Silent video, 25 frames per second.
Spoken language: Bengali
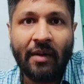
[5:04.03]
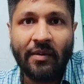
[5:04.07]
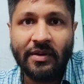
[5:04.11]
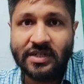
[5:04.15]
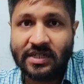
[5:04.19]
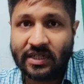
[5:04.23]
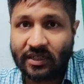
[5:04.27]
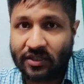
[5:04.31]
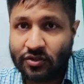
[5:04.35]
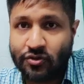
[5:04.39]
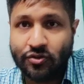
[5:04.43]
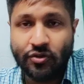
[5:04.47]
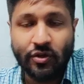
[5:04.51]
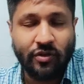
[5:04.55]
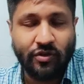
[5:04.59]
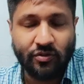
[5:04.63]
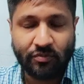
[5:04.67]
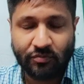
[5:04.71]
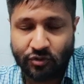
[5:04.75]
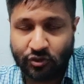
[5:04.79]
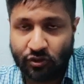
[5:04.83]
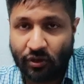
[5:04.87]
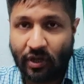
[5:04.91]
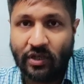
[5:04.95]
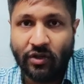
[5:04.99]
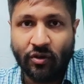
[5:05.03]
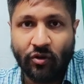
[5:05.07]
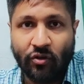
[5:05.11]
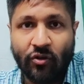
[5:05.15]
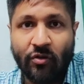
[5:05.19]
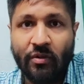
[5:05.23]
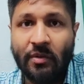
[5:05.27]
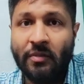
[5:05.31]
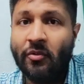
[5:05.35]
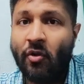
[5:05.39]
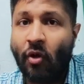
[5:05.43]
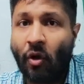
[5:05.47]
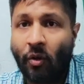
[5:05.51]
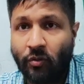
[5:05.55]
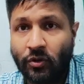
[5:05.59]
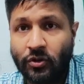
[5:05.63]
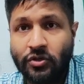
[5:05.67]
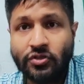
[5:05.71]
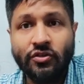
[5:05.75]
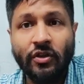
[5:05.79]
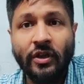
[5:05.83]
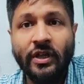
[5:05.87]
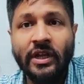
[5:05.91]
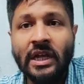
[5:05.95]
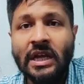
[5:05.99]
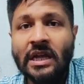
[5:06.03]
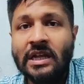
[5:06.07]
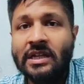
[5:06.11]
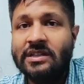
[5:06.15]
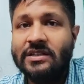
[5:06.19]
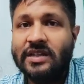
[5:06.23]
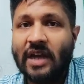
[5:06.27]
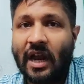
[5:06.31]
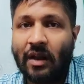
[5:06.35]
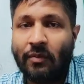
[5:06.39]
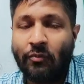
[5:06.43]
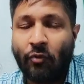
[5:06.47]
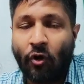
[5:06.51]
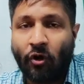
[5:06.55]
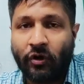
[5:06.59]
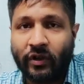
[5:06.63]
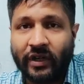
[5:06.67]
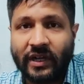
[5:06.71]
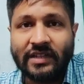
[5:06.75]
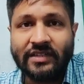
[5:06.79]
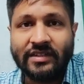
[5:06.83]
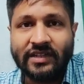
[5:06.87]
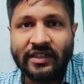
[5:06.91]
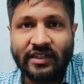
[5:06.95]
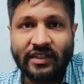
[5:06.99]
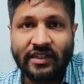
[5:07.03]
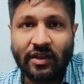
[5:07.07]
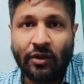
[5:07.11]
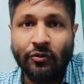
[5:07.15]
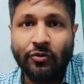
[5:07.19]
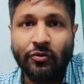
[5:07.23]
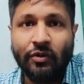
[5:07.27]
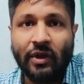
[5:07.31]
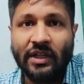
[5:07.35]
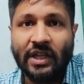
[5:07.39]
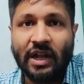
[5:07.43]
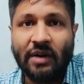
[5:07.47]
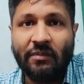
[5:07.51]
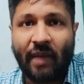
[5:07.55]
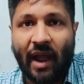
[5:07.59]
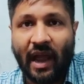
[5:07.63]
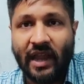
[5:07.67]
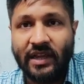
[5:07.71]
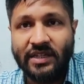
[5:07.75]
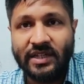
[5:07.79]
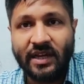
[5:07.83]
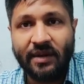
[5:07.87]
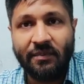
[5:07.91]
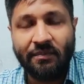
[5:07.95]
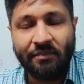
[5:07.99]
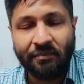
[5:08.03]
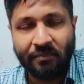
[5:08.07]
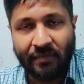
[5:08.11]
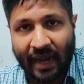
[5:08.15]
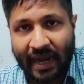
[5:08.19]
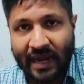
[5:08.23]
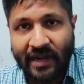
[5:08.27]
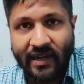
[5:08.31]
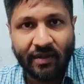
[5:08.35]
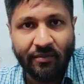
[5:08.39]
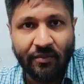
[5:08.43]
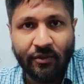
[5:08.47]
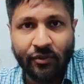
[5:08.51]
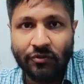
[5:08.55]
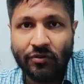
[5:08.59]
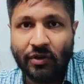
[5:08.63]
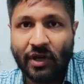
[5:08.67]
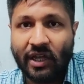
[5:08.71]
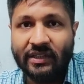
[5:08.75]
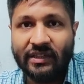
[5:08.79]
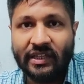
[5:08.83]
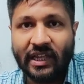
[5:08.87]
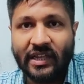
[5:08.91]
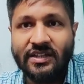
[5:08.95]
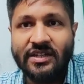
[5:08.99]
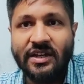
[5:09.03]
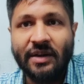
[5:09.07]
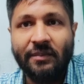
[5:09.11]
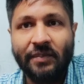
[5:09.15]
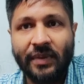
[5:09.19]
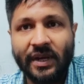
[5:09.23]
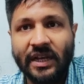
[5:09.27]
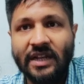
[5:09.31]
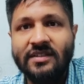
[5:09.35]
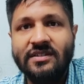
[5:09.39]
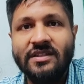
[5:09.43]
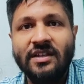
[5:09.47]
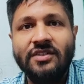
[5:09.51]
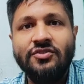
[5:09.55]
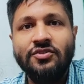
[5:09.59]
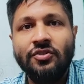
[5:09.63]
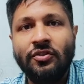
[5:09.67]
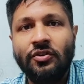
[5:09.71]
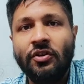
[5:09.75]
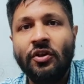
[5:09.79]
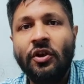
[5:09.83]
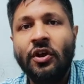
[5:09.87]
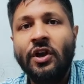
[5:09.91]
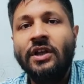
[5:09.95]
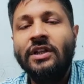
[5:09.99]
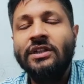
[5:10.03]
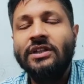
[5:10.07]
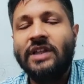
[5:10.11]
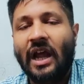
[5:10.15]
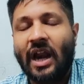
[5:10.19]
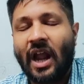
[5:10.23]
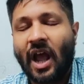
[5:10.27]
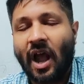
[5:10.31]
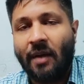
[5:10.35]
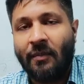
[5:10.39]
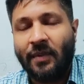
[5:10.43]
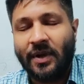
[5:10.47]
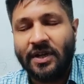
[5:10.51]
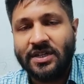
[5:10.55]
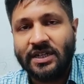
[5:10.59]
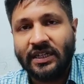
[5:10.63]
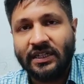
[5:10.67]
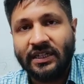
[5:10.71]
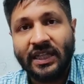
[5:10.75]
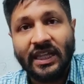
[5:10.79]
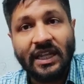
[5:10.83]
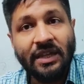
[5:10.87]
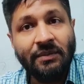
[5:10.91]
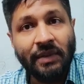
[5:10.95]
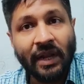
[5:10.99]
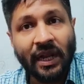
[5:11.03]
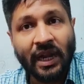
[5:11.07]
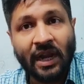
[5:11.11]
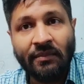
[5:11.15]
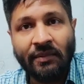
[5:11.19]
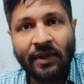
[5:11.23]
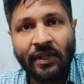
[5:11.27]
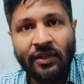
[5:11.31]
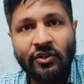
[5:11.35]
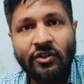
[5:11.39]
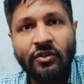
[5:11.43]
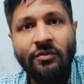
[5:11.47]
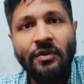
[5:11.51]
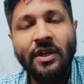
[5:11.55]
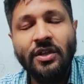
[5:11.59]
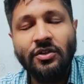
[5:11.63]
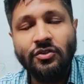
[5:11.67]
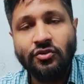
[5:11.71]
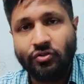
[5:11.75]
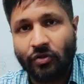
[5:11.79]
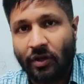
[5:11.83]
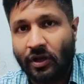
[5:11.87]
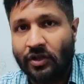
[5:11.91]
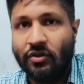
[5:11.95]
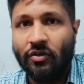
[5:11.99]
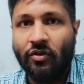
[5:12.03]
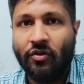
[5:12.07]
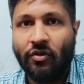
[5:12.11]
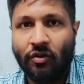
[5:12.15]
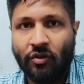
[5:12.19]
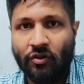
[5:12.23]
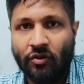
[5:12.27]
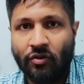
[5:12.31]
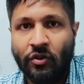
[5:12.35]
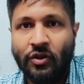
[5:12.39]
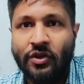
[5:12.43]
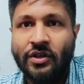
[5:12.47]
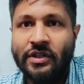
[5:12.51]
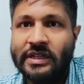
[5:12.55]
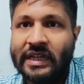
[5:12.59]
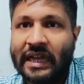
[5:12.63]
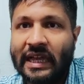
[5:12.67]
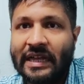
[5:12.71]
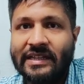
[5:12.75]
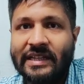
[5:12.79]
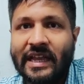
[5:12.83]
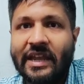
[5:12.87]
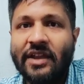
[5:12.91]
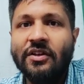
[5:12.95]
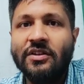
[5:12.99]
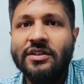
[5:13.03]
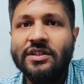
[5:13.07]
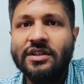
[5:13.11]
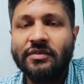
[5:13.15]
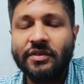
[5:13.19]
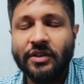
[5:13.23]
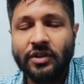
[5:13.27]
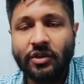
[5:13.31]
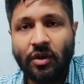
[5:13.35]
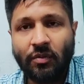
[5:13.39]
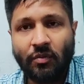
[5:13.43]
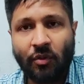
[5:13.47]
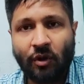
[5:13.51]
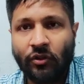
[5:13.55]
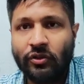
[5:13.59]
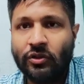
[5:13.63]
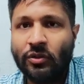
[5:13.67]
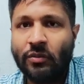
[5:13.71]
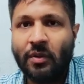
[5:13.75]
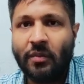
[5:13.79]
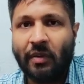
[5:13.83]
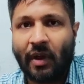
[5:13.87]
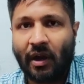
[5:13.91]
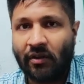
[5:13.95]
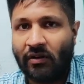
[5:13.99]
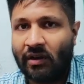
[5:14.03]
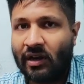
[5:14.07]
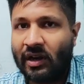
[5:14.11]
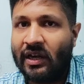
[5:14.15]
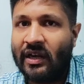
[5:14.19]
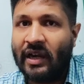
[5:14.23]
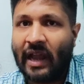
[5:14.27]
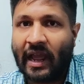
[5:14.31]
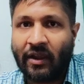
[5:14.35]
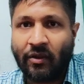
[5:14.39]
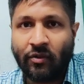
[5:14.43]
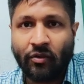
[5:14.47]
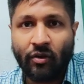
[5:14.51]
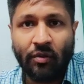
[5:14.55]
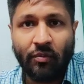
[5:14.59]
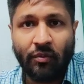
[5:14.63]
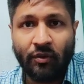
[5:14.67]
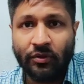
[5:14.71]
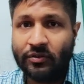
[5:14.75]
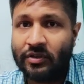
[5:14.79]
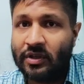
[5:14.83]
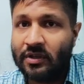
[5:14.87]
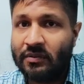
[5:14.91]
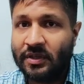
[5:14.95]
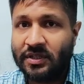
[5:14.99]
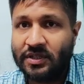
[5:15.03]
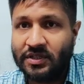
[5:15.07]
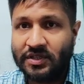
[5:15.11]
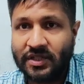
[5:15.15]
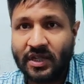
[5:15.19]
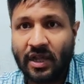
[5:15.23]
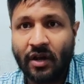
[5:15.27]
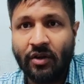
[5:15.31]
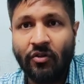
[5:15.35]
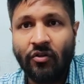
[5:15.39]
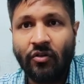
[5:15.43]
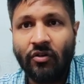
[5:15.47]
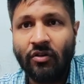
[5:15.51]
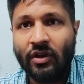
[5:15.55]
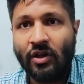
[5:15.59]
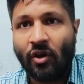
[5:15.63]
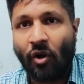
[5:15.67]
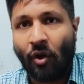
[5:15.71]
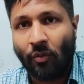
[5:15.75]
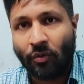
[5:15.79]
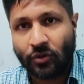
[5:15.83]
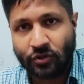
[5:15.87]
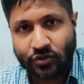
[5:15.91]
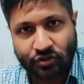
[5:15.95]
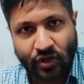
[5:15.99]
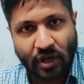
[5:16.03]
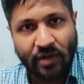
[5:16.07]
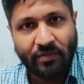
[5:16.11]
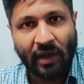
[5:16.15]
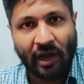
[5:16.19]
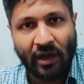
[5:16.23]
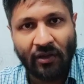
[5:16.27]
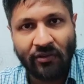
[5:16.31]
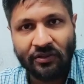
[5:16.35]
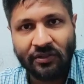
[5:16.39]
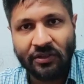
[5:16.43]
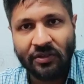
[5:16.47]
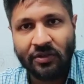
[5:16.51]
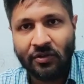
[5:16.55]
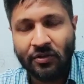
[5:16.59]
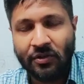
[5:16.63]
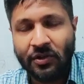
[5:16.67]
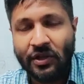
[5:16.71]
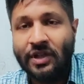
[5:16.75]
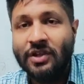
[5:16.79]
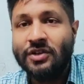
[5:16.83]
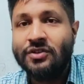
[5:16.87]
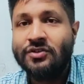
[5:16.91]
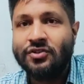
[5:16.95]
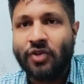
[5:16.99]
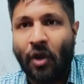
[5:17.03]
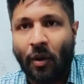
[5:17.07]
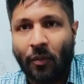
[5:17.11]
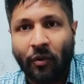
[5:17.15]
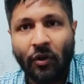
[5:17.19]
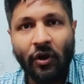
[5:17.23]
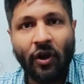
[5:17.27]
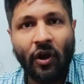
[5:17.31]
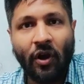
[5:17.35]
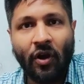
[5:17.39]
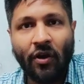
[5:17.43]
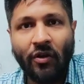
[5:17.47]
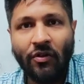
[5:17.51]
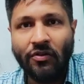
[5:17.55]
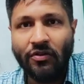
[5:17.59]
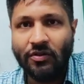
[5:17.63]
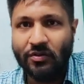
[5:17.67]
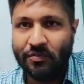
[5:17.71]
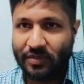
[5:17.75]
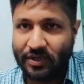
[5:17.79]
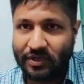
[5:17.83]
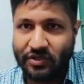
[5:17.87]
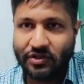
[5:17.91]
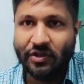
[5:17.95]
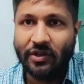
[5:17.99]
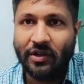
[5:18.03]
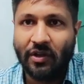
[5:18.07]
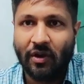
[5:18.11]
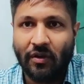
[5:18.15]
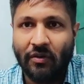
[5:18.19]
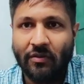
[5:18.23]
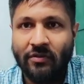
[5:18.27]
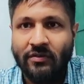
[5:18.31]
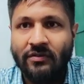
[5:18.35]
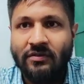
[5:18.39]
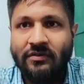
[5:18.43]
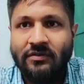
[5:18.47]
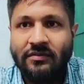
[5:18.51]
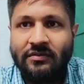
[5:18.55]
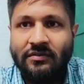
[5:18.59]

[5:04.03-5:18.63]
আমার সাথে যোগাযোগ করবে এবং অবশ্যই যারা মক টেস্ট দিতে যাও দু হাজার বাইশের মেন এবং দু হাজার তেইশের প্রিলিসের জন্য তারা আমার সাথে ইমেলের মাধ্যমে যোগাযোগ করো ঠিক আছে এই হচ্ছে ভিডিওর বক্তব্য ভালো লাগলে লাইক করো বন্ধুদের মাঝে শেয়ার করো অবশ্যই ভালো থেকো সফল হও বিজয়ী হও